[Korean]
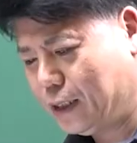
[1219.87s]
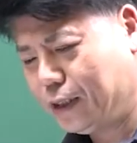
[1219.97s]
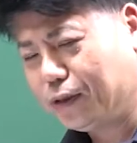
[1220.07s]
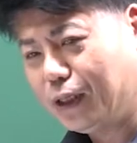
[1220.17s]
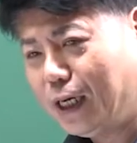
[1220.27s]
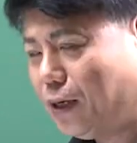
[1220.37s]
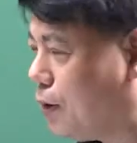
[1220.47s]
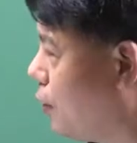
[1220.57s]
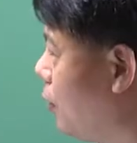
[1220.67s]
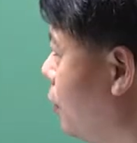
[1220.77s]

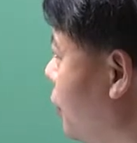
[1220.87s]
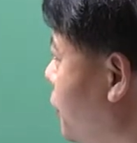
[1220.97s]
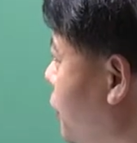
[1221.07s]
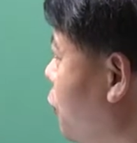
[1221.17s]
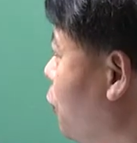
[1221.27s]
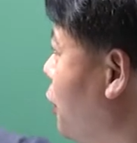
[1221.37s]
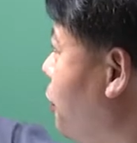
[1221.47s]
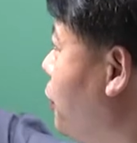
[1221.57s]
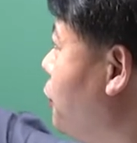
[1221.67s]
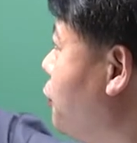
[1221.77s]
기억나요? 그래서 동기
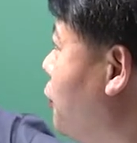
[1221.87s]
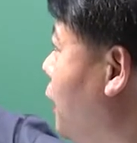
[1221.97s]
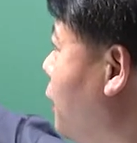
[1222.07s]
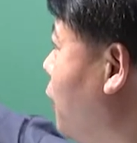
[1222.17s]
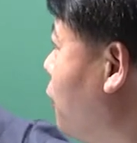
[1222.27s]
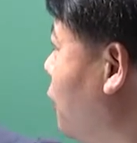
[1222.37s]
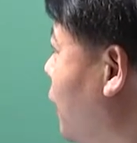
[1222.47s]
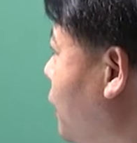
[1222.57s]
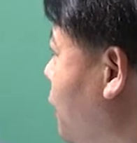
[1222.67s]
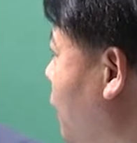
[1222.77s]
임피던스 구할 때 어떻게
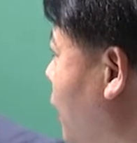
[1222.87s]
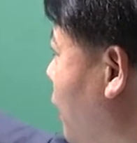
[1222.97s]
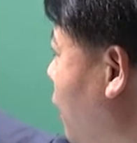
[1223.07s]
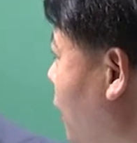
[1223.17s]
하는 거예요?